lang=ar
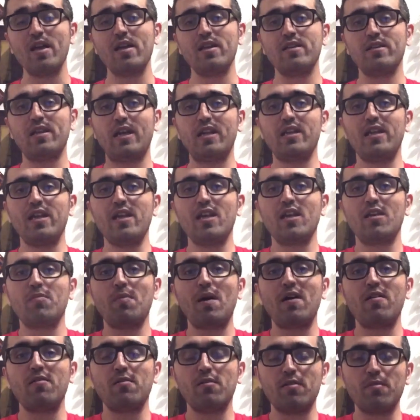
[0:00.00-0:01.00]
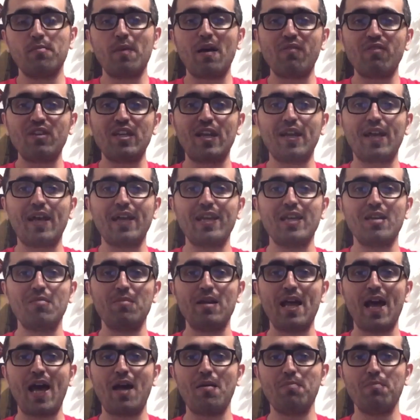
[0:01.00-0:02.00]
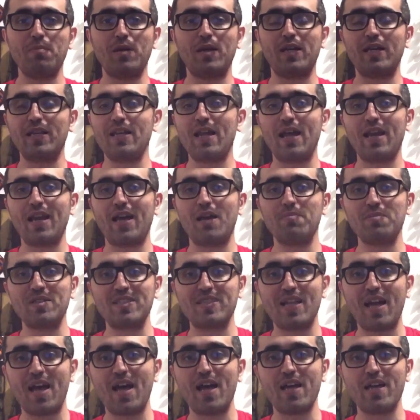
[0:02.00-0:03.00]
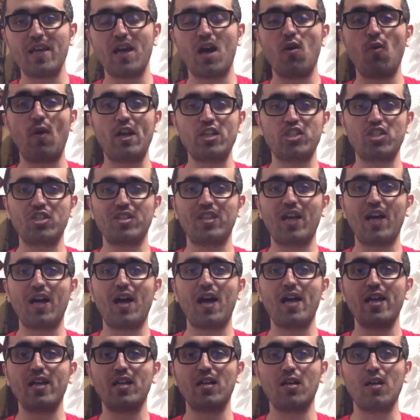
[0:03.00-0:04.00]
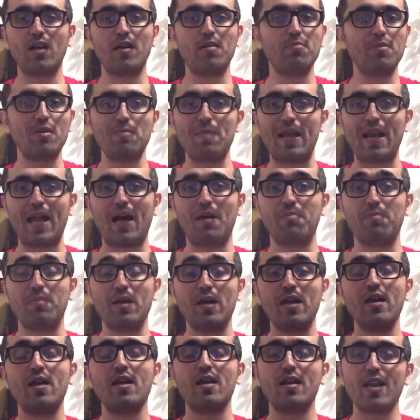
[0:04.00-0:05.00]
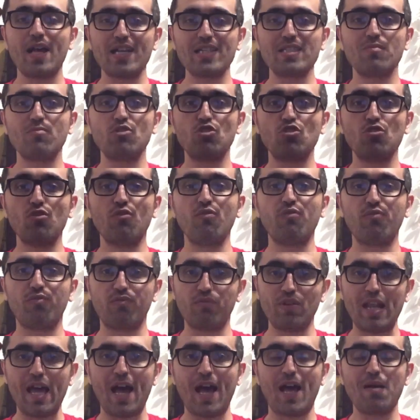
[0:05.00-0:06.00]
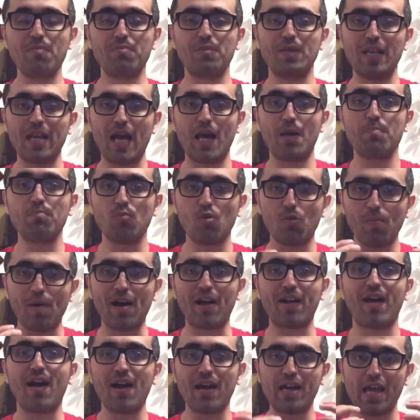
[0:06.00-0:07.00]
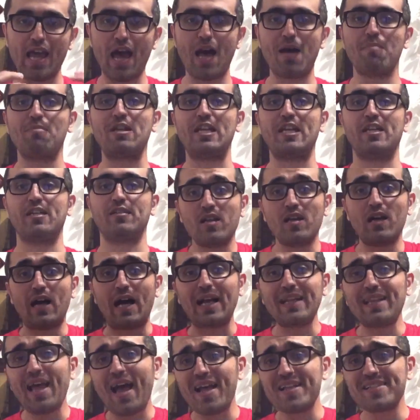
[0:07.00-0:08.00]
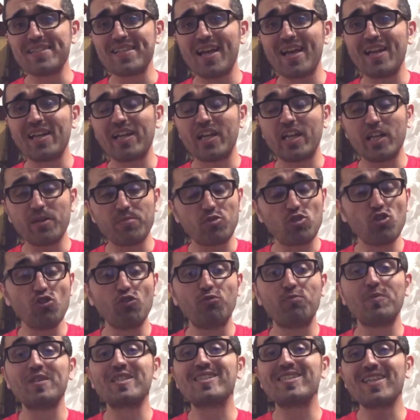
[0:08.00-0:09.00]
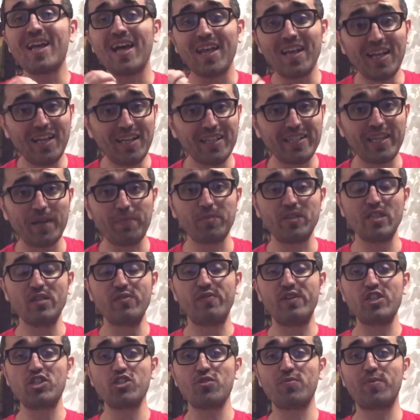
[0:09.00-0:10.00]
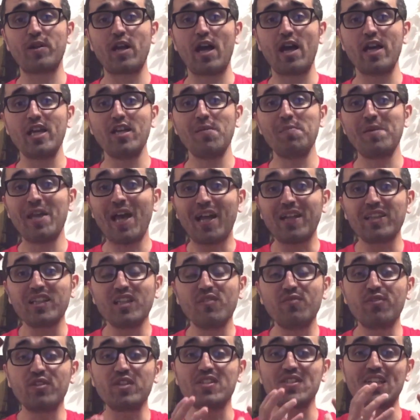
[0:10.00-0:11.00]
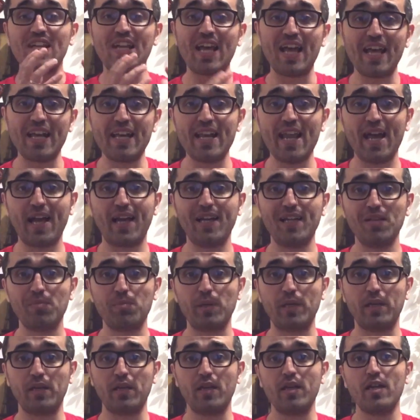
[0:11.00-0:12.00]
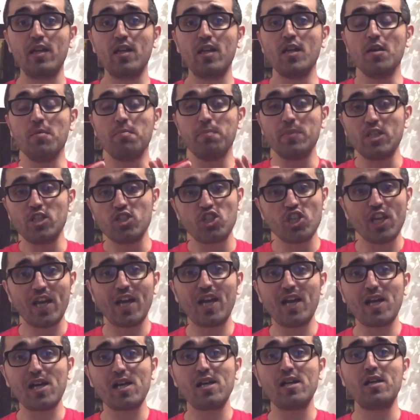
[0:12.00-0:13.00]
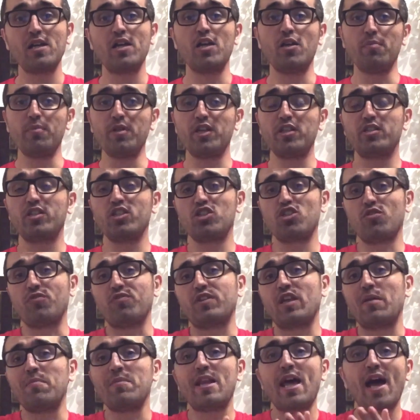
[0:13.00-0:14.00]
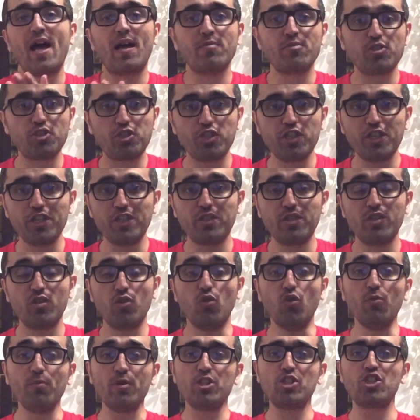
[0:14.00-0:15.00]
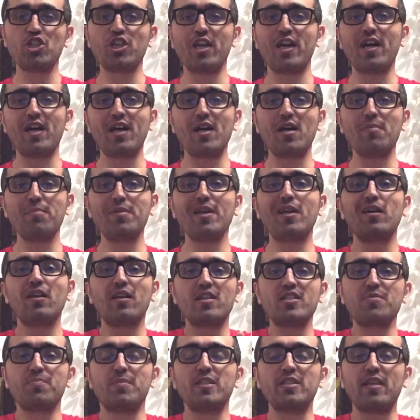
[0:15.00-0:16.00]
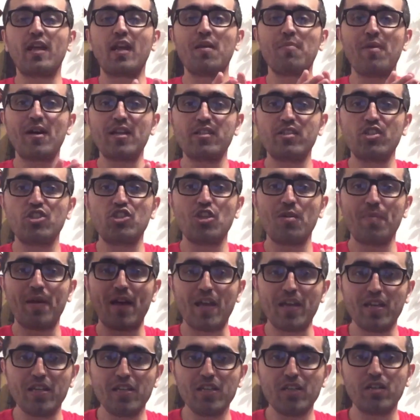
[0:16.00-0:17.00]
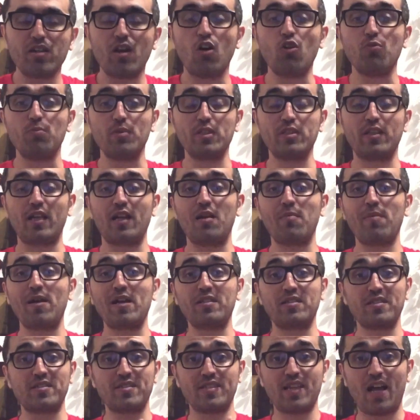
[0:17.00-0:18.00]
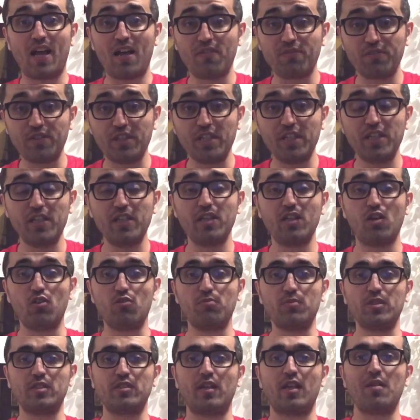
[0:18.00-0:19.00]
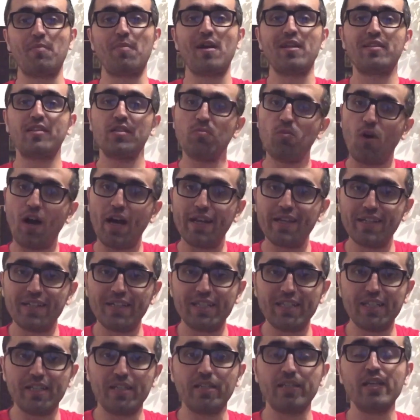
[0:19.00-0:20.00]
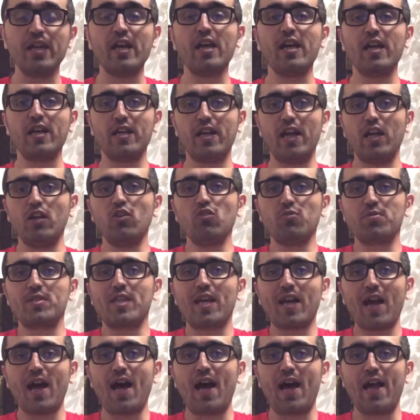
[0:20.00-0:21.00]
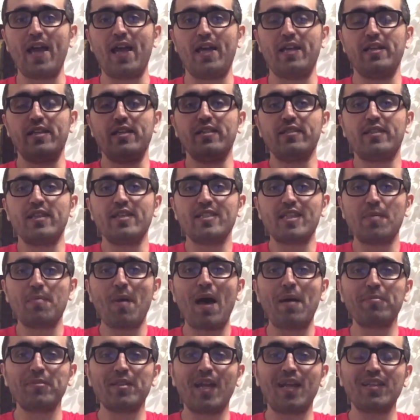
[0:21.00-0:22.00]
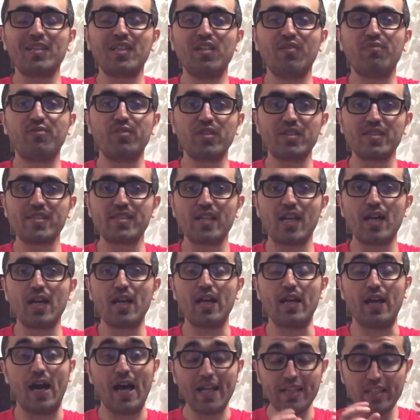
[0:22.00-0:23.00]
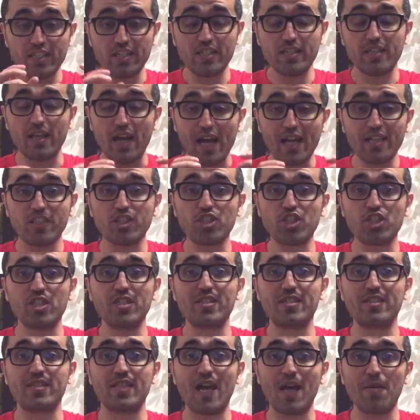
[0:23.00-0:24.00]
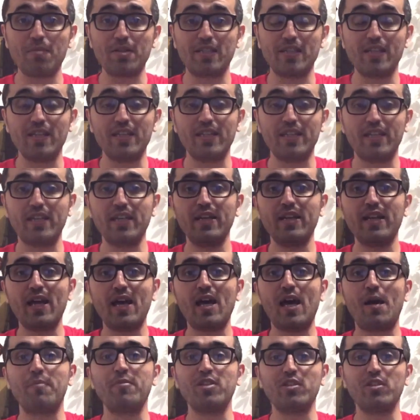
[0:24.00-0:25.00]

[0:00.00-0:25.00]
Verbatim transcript: يعني هيك ما ما فينا نقيم لاعب من خلال خمس دقائق او عشر دقائق بالملعب لازم نشوف لاعب يلعب مباراة كاملة عدا عن ذلك انا بشوف من صالح الكابتن فجر ابراهيم يعطي فرصة لهاللعيبة من جهة بيكتشف كم لاعب جديد ومن جهة بيخلص من طلبات الجماهير أو من طلبات الصحفيين أو من طلبات المحللين لأنه بصراحة يعني أنت إذا ما عم تعطي فرصة هذا هذا الشيء الثابت اللي كنا عم